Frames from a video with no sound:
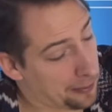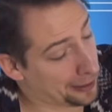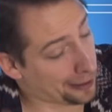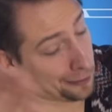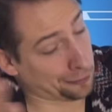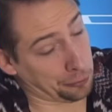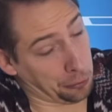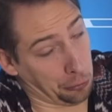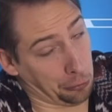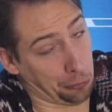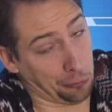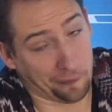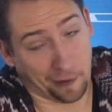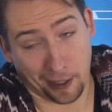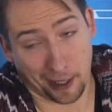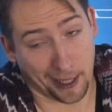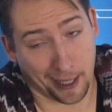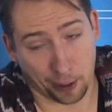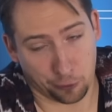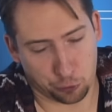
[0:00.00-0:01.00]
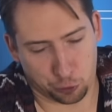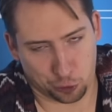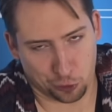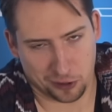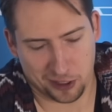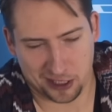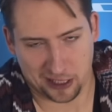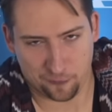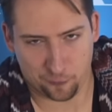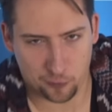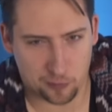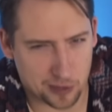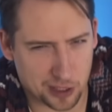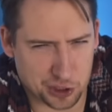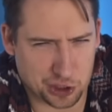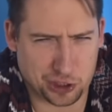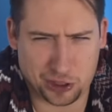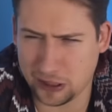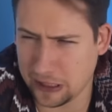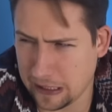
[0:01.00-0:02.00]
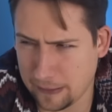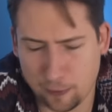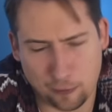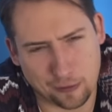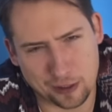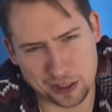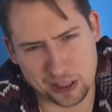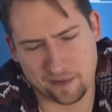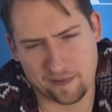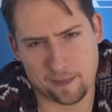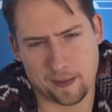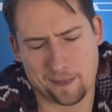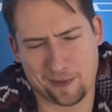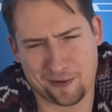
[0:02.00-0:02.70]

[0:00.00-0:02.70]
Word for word: bien sûr, voilà, une chenille qui fume la chicha, pourquoi j'y avais pas